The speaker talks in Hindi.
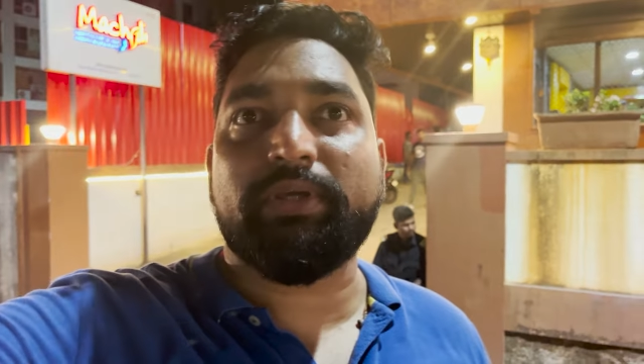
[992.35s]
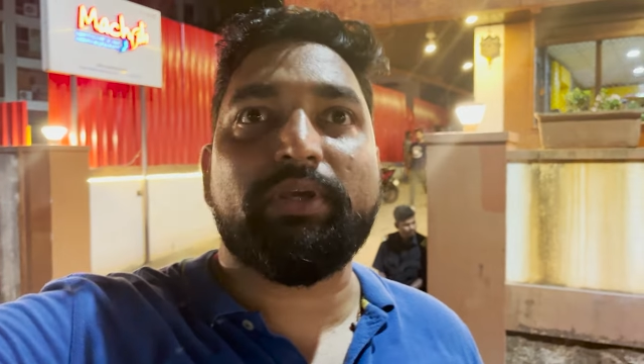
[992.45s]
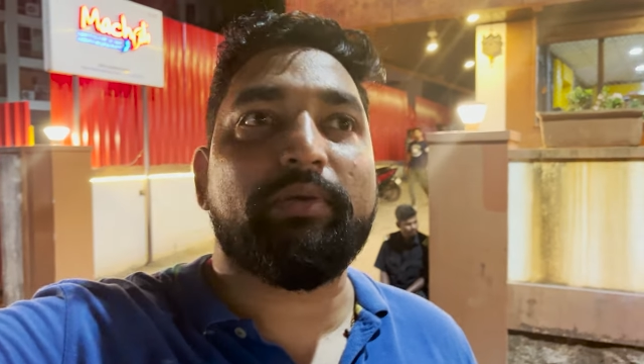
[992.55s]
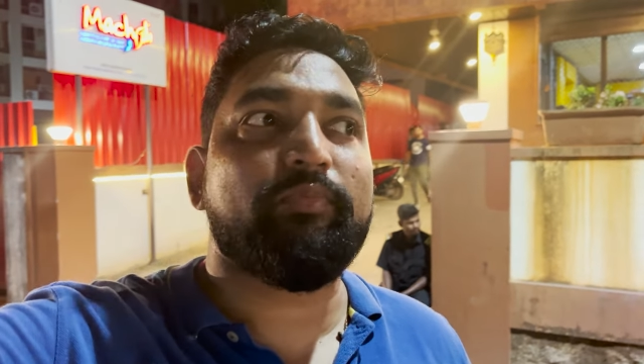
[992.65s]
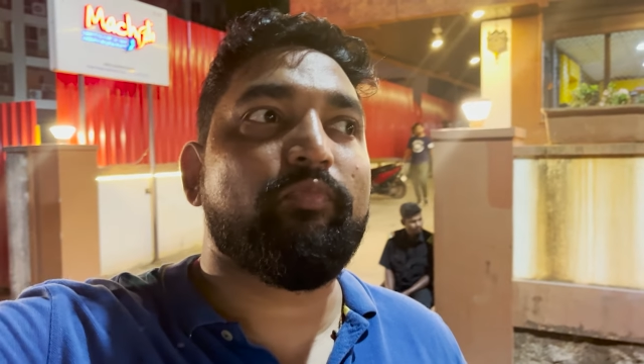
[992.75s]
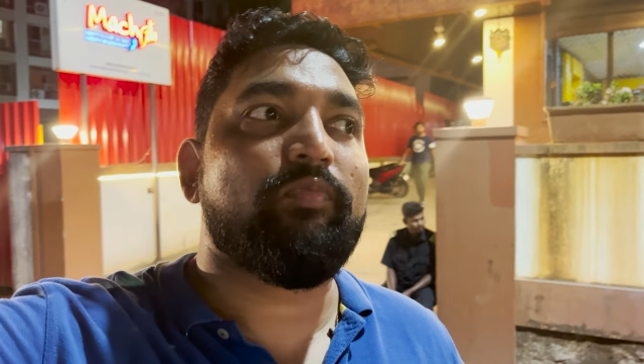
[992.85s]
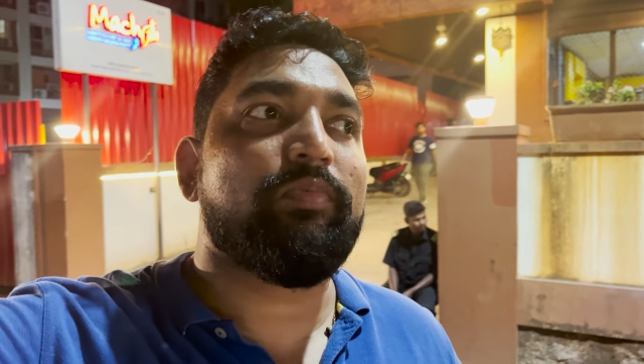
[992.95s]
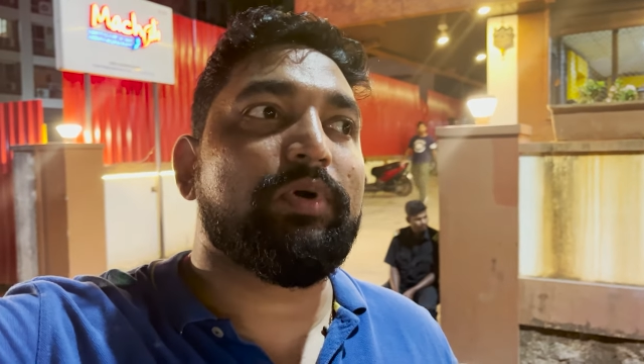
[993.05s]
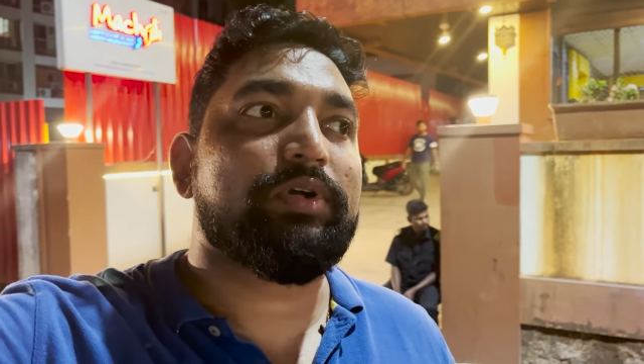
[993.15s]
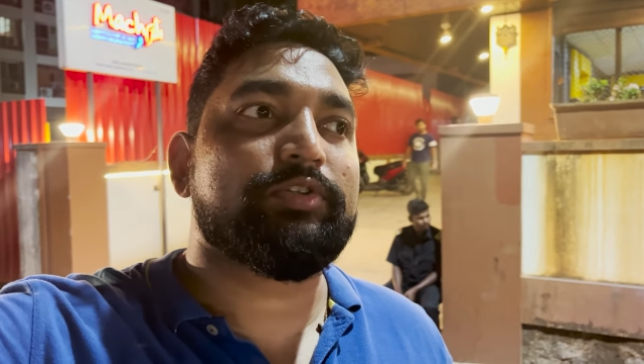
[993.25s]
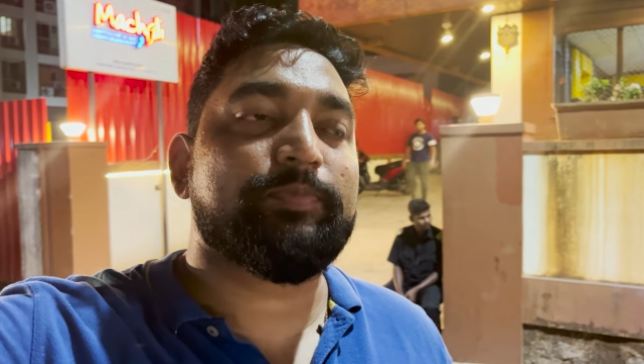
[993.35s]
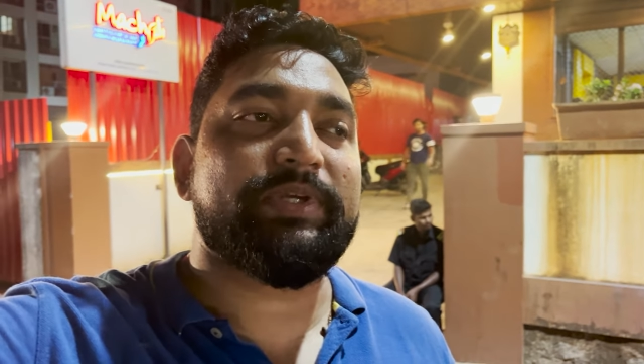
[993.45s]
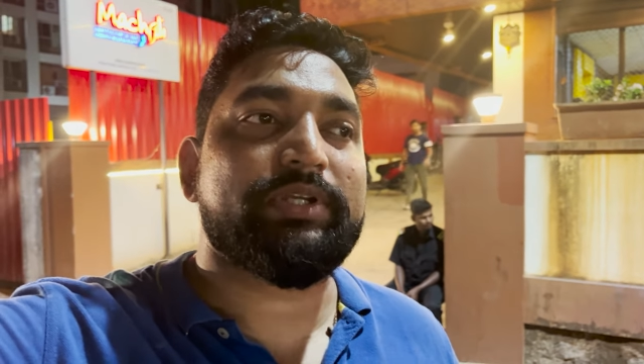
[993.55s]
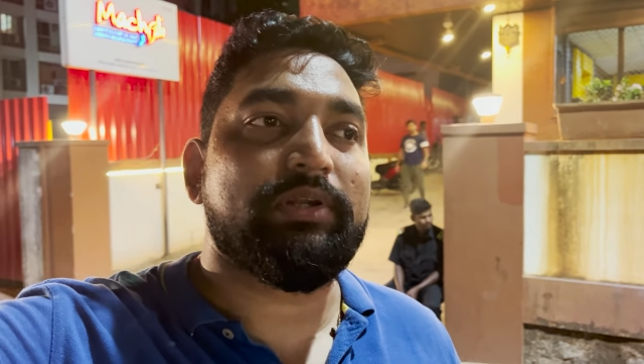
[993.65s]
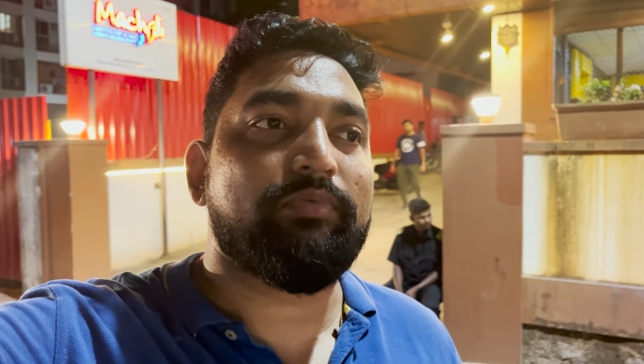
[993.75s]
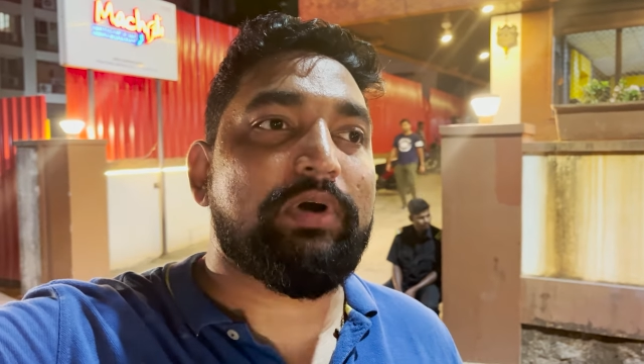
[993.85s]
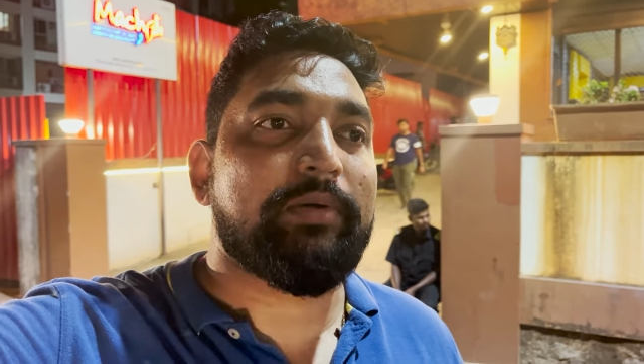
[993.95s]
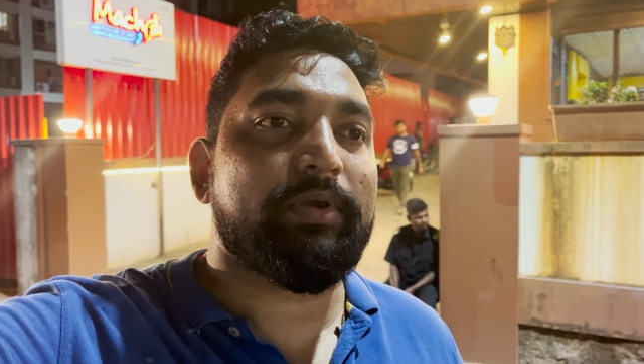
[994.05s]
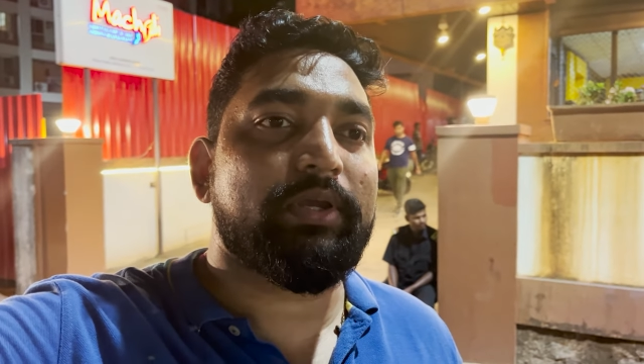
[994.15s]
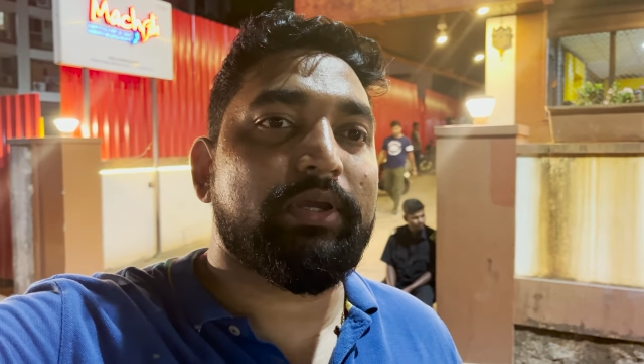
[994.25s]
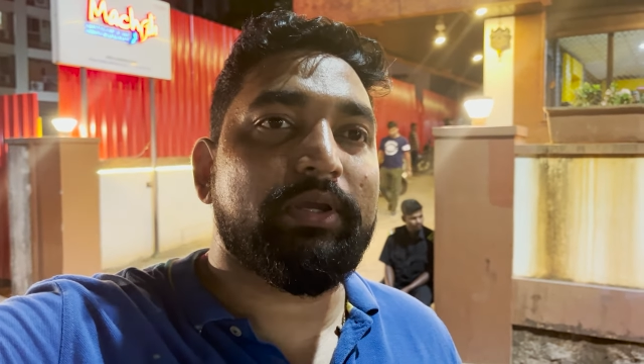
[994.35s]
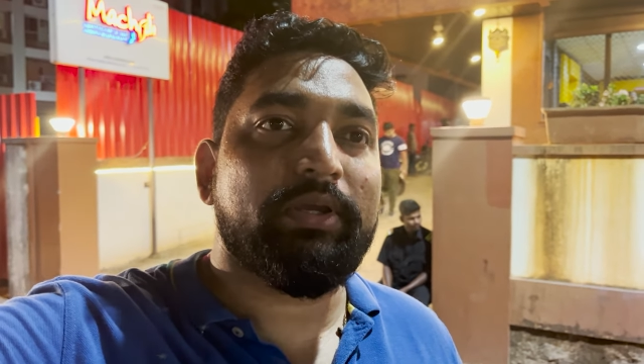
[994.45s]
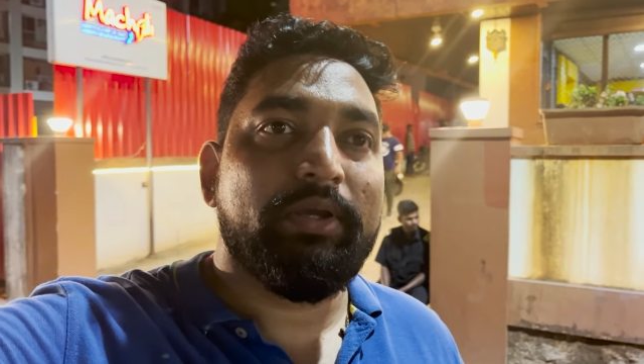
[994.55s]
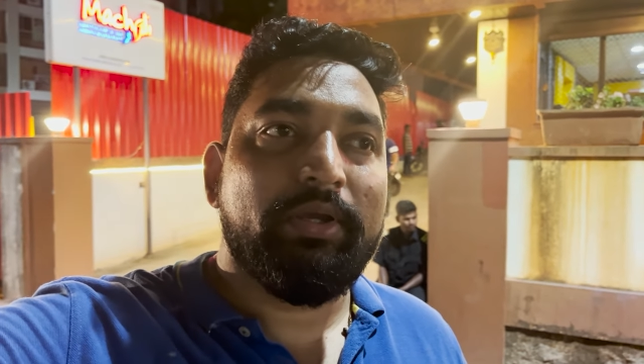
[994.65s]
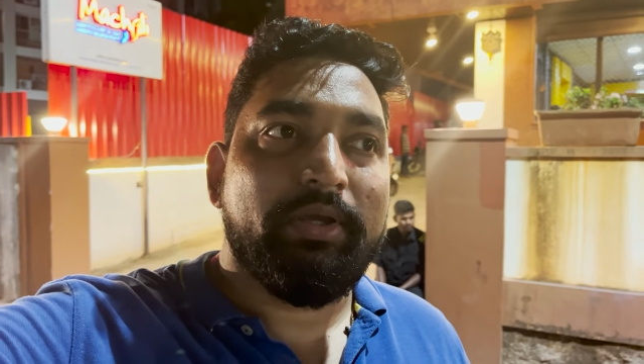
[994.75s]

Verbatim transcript: पे है कि हम स्पेशल वहाँ के